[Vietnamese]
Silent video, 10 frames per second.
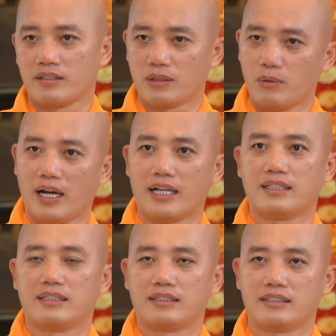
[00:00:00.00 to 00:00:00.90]
Tu hành,
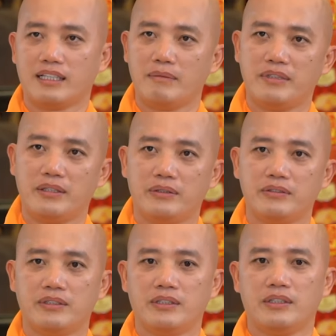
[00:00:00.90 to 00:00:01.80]
tìm
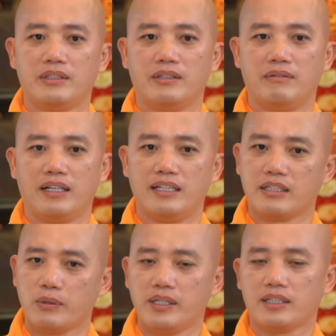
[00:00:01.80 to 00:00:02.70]
hiểu về lý
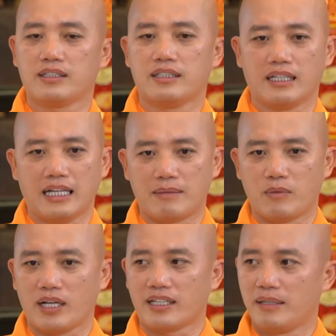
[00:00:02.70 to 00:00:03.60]
thuyết, thực hành
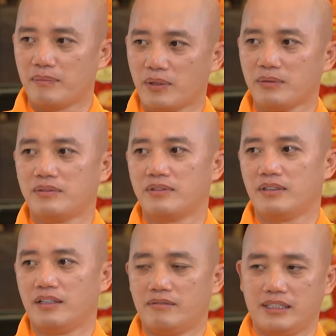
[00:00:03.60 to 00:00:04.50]
một cách nghiêm túc
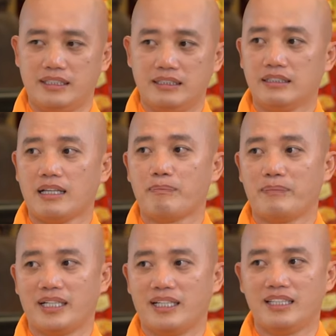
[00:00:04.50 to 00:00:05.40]
và giữ tâm
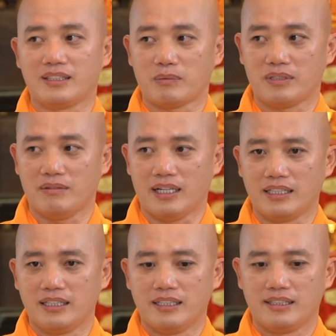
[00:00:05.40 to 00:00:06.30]
mình liên tục như vậy,
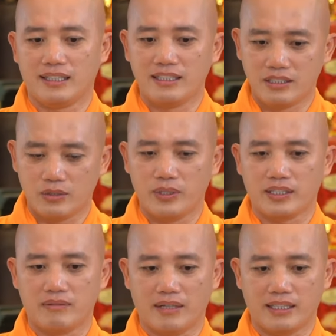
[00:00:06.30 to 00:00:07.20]
tinh chuyên
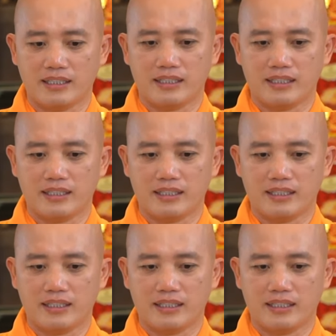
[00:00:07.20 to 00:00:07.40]
như vậy,